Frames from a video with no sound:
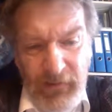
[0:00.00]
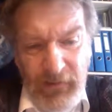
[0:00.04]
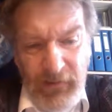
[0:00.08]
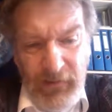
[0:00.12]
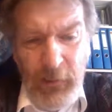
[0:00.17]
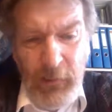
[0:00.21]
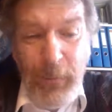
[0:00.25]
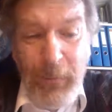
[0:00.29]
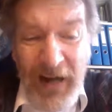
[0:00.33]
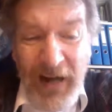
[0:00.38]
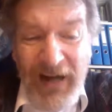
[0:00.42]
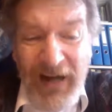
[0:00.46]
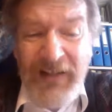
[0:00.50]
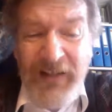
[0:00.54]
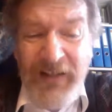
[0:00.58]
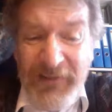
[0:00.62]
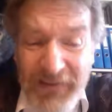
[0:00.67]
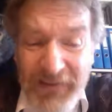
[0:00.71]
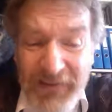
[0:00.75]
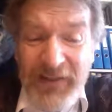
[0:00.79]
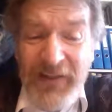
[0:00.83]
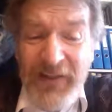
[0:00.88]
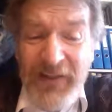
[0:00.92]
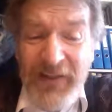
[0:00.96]
Global
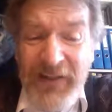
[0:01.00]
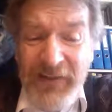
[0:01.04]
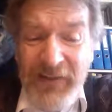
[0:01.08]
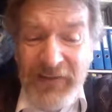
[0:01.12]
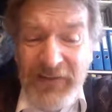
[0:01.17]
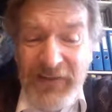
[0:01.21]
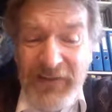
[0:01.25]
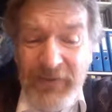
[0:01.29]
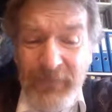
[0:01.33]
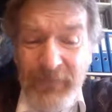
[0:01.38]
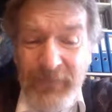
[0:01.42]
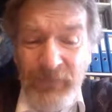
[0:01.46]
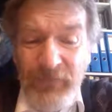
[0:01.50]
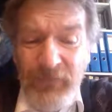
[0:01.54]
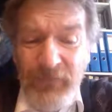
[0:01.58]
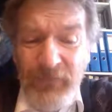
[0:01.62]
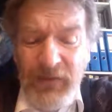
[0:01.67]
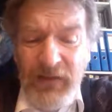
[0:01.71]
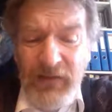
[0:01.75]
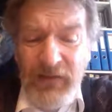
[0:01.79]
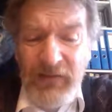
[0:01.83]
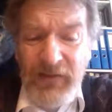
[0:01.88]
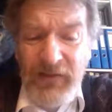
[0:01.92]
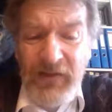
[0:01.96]
integriert,
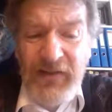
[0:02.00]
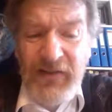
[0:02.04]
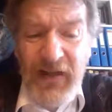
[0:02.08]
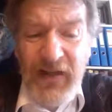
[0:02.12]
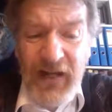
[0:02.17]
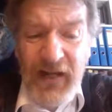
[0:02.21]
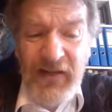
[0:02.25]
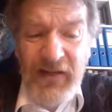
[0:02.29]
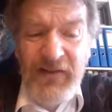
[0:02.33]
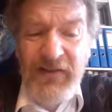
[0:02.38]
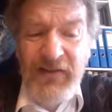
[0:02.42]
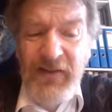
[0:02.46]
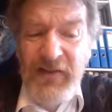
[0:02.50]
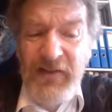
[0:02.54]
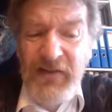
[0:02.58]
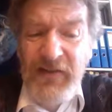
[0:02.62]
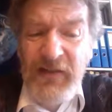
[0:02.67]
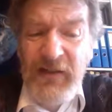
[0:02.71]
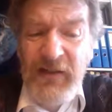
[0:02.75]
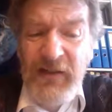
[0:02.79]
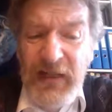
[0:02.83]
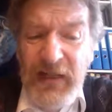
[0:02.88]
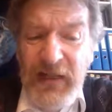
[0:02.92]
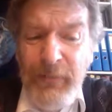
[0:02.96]
das heißt, dass
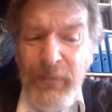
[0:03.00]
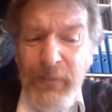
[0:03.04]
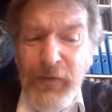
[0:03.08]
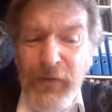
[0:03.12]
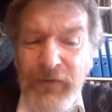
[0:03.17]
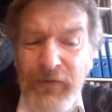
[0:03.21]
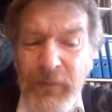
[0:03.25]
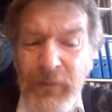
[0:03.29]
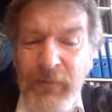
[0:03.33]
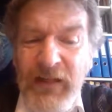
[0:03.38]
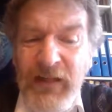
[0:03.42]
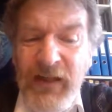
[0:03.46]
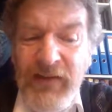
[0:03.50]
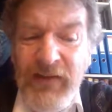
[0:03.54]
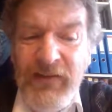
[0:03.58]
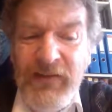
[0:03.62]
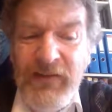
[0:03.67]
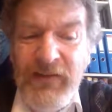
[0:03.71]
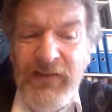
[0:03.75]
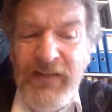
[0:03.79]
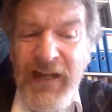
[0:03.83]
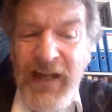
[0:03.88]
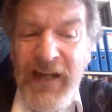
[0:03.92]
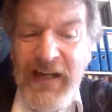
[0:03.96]
das Leben auf dem
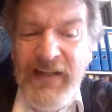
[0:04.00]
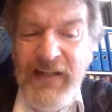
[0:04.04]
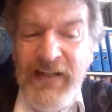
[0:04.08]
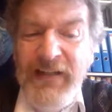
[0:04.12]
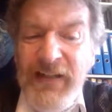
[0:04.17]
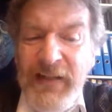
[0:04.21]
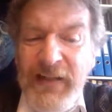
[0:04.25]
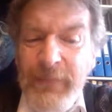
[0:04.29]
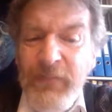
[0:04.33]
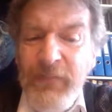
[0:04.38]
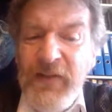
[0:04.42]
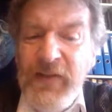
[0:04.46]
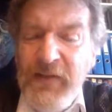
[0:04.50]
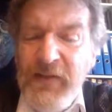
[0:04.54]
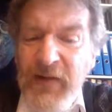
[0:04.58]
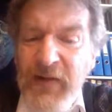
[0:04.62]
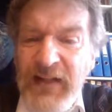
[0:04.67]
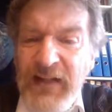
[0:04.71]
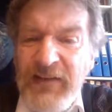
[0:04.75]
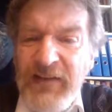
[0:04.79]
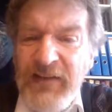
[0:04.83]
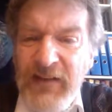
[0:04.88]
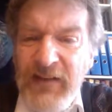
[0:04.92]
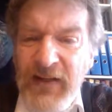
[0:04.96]
Land kein Leben
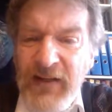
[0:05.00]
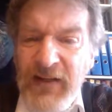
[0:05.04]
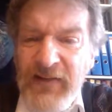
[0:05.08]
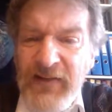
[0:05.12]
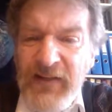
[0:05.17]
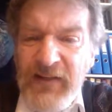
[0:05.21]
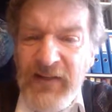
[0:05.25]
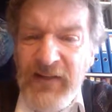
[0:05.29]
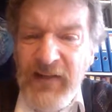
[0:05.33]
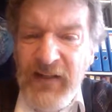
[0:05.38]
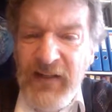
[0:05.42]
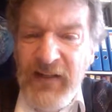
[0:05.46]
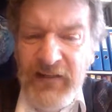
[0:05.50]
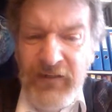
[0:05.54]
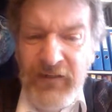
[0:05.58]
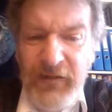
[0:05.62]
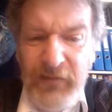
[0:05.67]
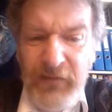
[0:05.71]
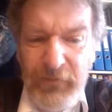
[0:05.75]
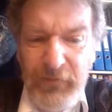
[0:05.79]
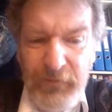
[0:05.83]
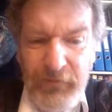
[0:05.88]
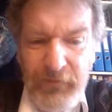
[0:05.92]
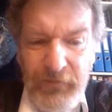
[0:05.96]
zweiter Klasse sein
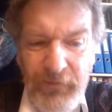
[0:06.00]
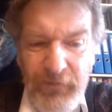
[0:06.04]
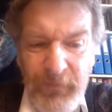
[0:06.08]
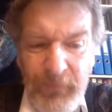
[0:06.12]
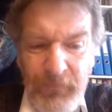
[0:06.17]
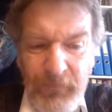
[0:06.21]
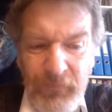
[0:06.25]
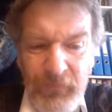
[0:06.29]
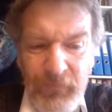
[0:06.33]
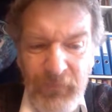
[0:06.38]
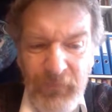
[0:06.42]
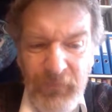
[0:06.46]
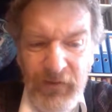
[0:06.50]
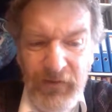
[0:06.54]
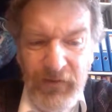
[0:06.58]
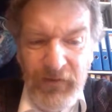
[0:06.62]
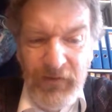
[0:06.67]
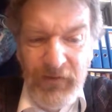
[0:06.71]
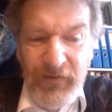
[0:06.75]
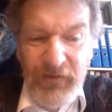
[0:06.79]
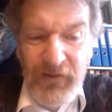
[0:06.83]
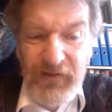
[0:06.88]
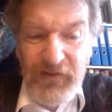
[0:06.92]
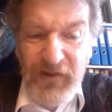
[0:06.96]
darf.
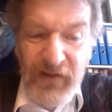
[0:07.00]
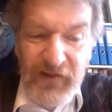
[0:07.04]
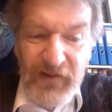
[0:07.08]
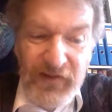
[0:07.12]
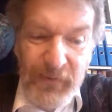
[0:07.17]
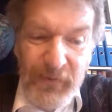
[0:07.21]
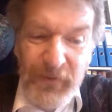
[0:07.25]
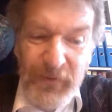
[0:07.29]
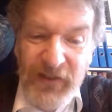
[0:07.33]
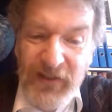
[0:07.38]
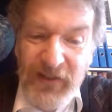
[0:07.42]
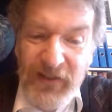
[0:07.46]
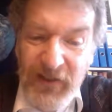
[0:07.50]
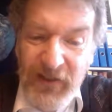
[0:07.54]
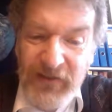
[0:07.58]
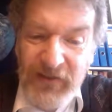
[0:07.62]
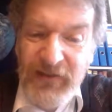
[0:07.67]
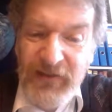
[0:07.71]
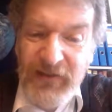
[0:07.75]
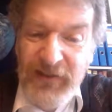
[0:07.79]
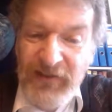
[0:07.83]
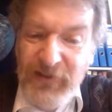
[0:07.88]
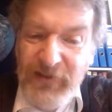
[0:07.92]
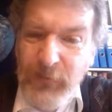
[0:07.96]
Es heißt aber gerade
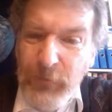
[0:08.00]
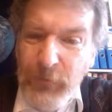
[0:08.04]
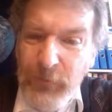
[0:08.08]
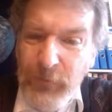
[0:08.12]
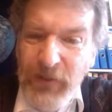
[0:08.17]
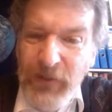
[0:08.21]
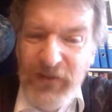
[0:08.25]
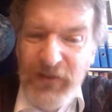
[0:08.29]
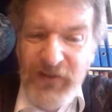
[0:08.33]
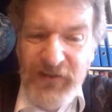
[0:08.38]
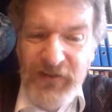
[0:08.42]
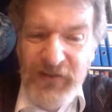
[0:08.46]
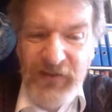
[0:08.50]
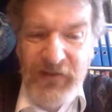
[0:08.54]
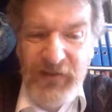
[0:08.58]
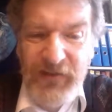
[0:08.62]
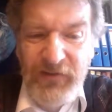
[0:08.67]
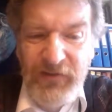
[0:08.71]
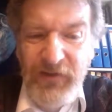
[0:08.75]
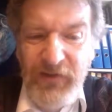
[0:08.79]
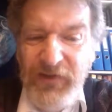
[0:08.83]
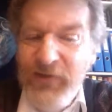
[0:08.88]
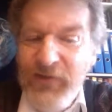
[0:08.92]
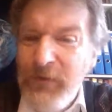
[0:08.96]
nicht
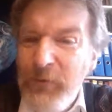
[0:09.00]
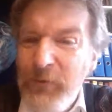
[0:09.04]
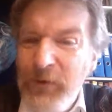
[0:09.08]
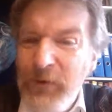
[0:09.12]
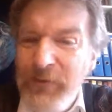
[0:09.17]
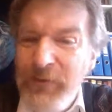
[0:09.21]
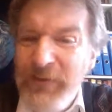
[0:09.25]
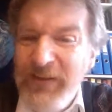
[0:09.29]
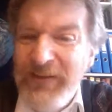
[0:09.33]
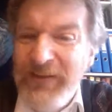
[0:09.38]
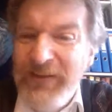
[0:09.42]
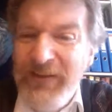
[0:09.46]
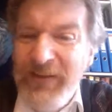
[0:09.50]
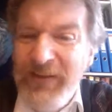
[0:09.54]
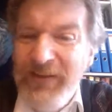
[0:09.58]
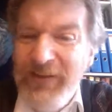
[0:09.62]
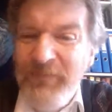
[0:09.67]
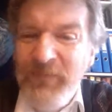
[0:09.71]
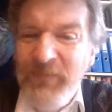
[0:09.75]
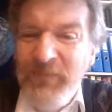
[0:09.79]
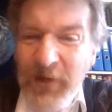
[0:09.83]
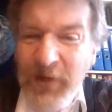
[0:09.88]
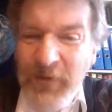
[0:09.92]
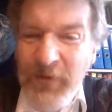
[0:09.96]
globalisiert, was wir ruhig mit
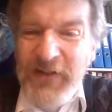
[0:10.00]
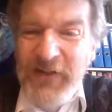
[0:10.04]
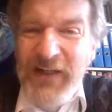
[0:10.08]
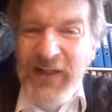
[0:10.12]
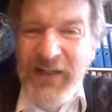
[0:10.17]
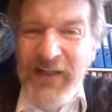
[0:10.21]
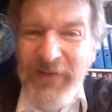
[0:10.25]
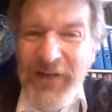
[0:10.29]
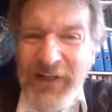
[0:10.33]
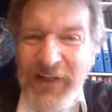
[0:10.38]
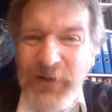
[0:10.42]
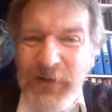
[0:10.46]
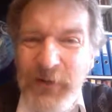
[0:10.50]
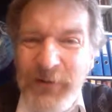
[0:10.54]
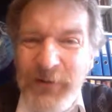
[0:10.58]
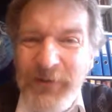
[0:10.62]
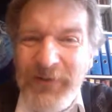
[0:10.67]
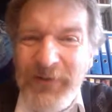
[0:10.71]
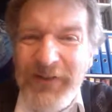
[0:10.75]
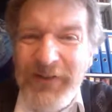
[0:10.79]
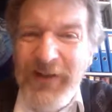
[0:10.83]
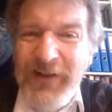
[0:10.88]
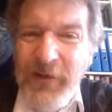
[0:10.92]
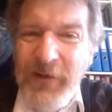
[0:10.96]
ausgequetscht
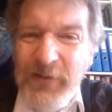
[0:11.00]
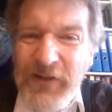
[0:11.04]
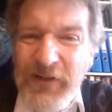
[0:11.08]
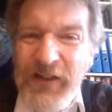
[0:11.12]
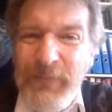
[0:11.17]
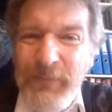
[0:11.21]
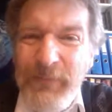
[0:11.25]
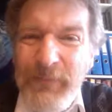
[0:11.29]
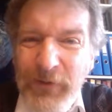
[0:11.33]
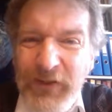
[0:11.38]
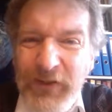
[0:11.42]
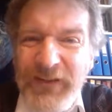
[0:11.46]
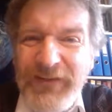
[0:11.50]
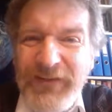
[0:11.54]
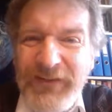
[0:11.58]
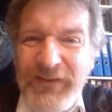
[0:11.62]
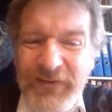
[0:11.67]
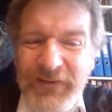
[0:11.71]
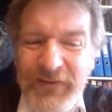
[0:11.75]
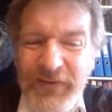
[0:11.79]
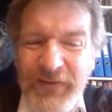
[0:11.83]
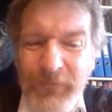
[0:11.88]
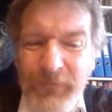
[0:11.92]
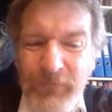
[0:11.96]
oder
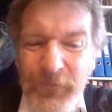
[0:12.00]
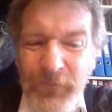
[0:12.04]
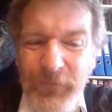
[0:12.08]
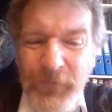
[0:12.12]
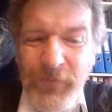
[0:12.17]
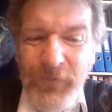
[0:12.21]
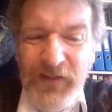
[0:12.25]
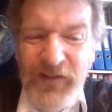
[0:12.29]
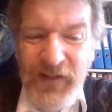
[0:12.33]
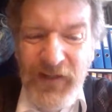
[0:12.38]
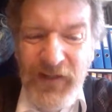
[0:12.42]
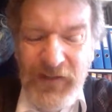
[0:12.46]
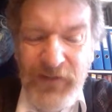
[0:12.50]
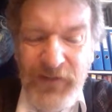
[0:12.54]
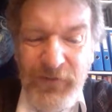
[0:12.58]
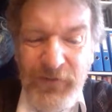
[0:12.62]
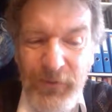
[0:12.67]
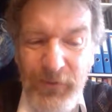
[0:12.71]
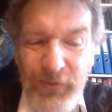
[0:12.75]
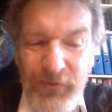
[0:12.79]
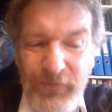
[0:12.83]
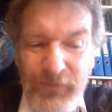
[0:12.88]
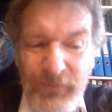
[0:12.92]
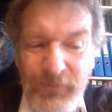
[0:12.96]
ausgebeutet übersetzen
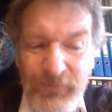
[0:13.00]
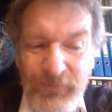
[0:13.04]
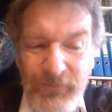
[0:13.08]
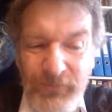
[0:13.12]
dürfen.